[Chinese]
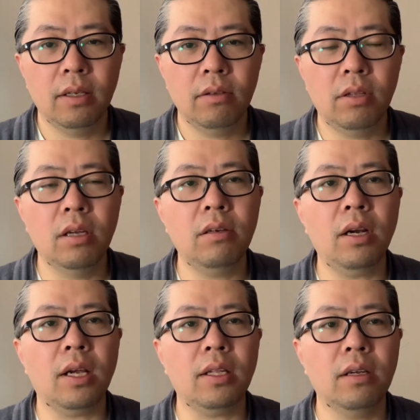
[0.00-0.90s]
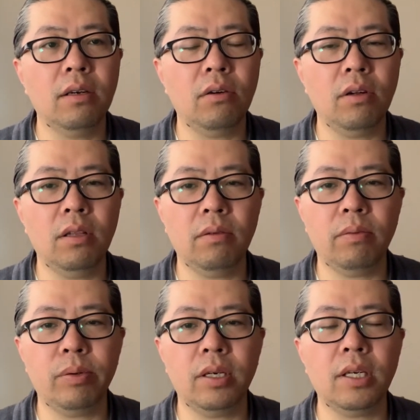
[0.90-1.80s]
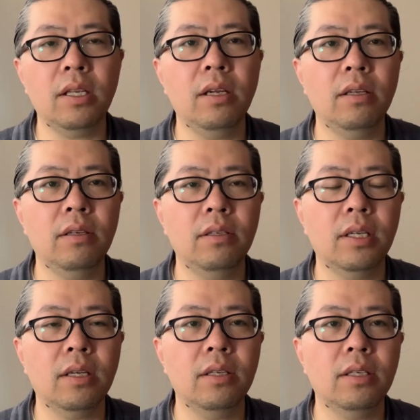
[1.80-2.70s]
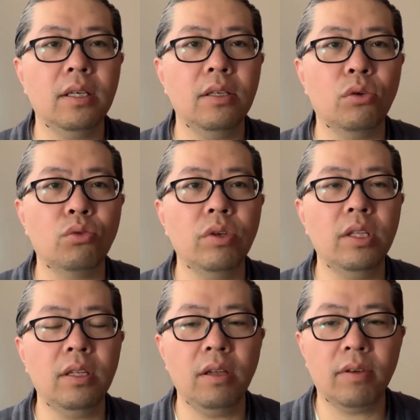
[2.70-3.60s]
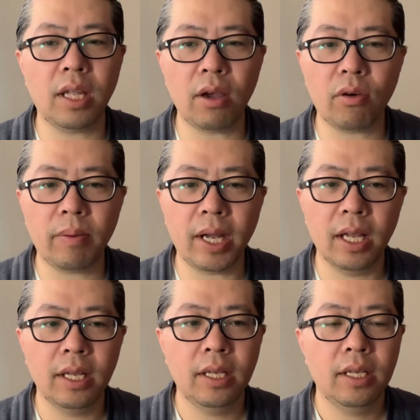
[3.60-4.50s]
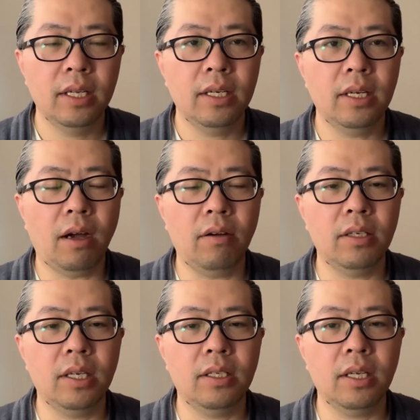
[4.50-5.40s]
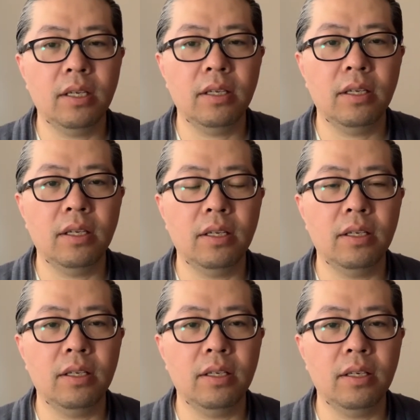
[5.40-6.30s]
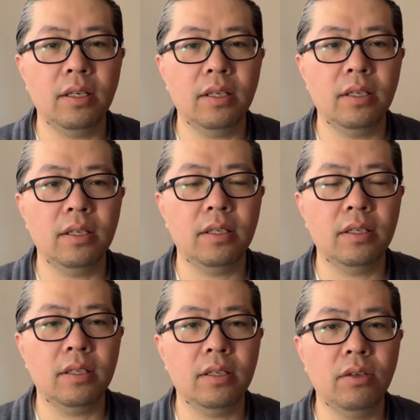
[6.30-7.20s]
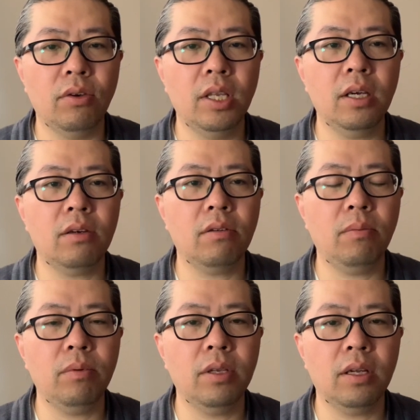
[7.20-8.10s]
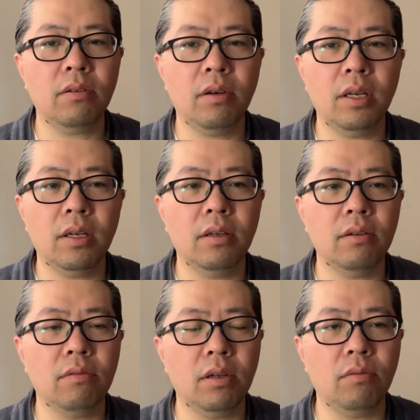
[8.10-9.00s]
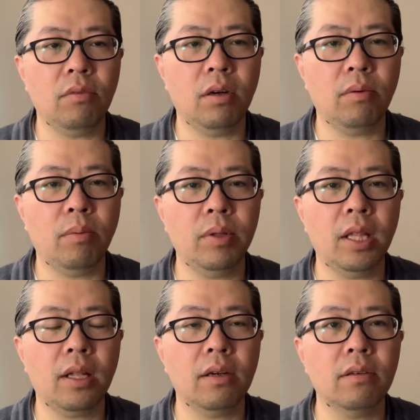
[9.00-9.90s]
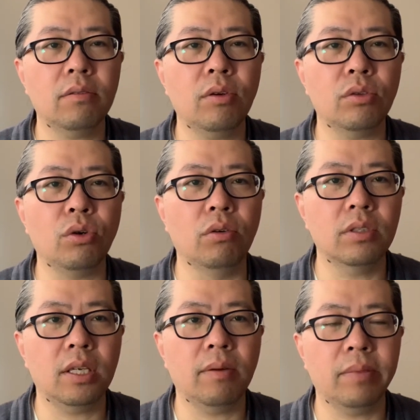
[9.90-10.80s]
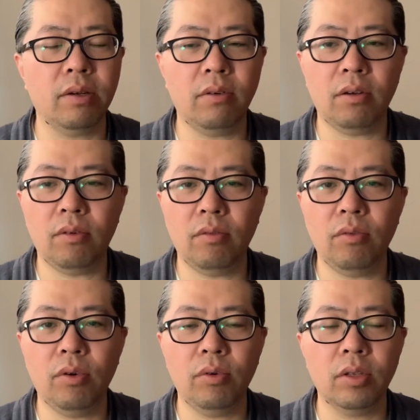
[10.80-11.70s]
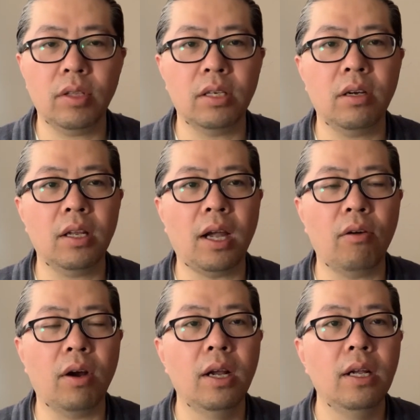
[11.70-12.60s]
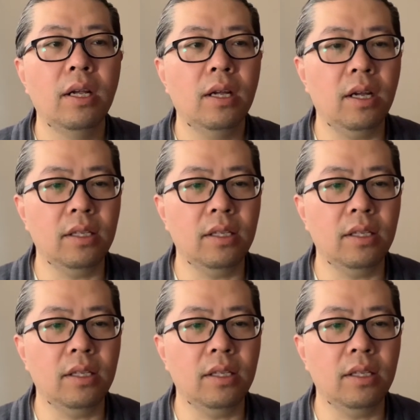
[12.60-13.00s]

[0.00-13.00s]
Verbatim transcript: 就停车了，停车说这是不车上阴这个这个有树荫的地方待会儿吧，然后这这个。有一个说不行，说这个我我我不在那儿，只说有虫子什么的，我我我我就在车里躺会儿。哎，